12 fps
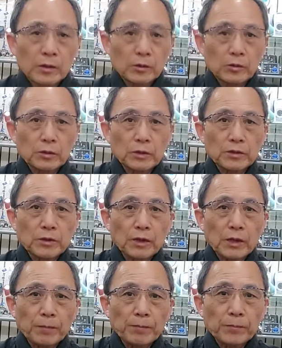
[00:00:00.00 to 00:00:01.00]
こんにち
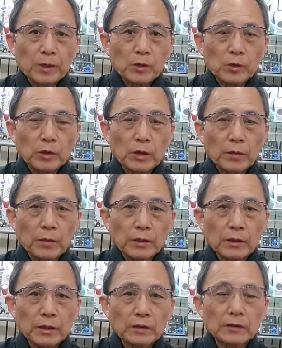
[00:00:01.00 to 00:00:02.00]
は時計
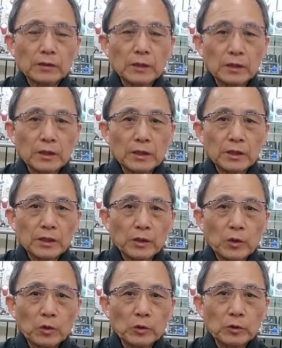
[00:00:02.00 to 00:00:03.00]

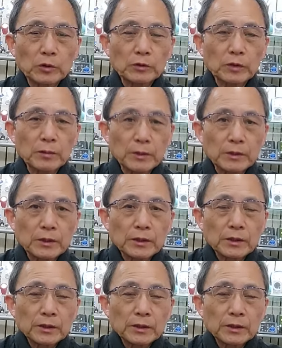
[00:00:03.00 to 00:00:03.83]
メガネアクセサリーリコードでございます